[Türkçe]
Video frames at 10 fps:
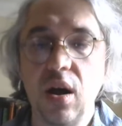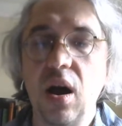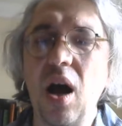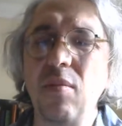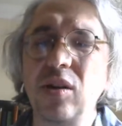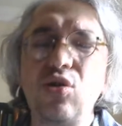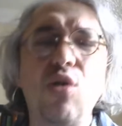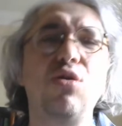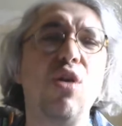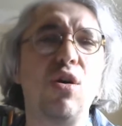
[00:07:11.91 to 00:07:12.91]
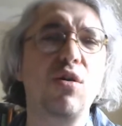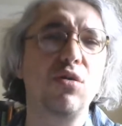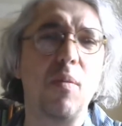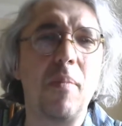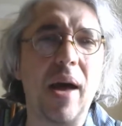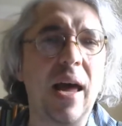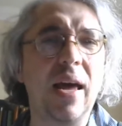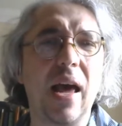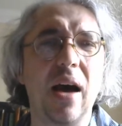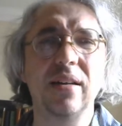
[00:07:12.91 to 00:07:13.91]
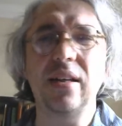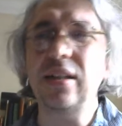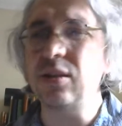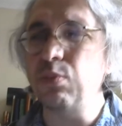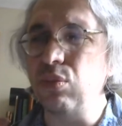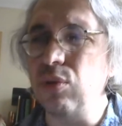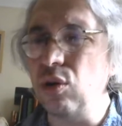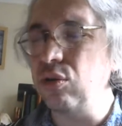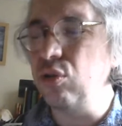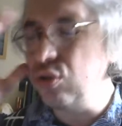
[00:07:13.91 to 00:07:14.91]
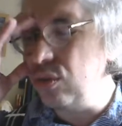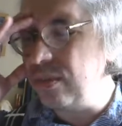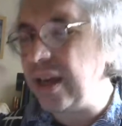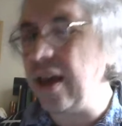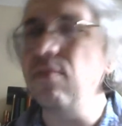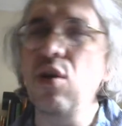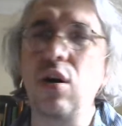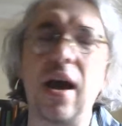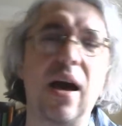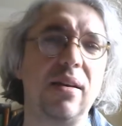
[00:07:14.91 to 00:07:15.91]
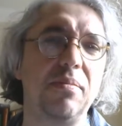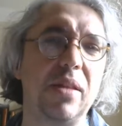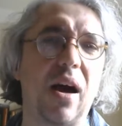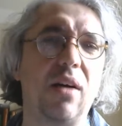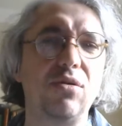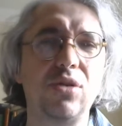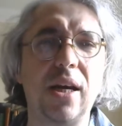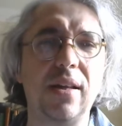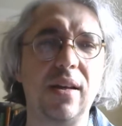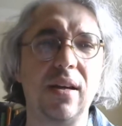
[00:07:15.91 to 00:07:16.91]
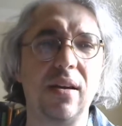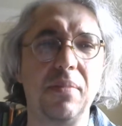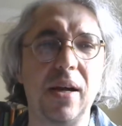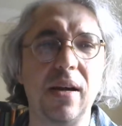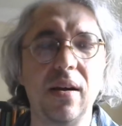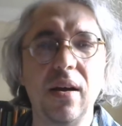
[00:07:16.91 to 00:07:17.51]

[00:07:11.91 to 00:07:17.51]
Ama çok yorgunum be. Yani hiç böyle gözüm de yemiyor yani bir daha o şeylere girmeye.